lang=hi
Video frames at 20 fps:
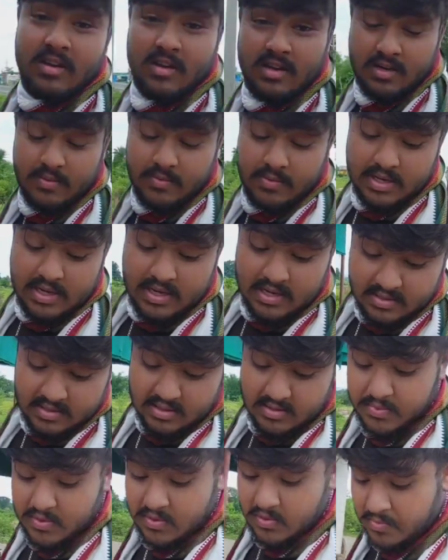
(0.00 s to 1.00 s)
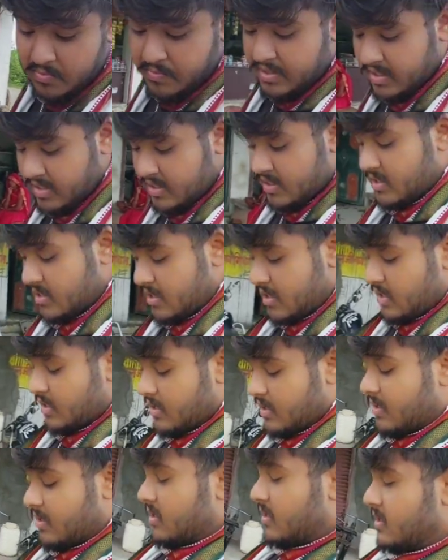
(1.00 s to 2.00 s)
अब यहाँ से अपन को पैदल जाना
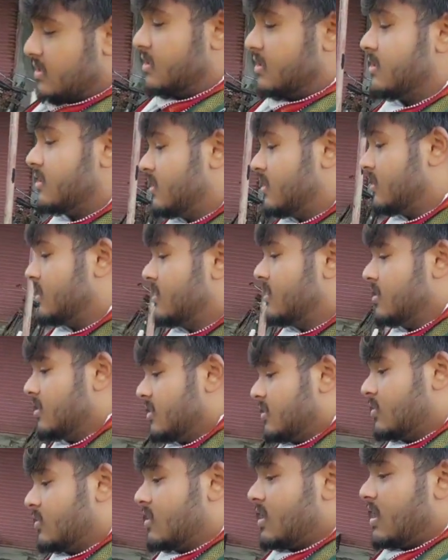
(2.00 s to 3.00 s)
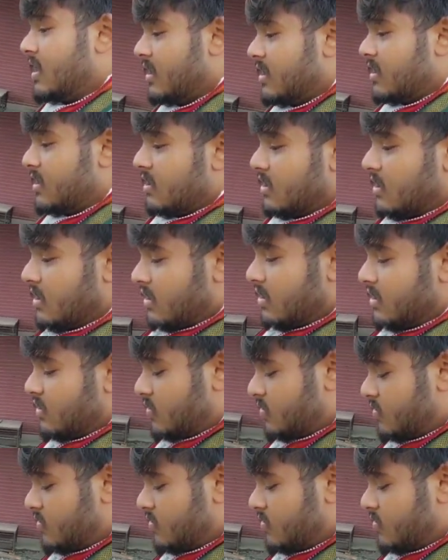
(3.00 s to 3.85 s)
आएगा तो काय का कर रहे हो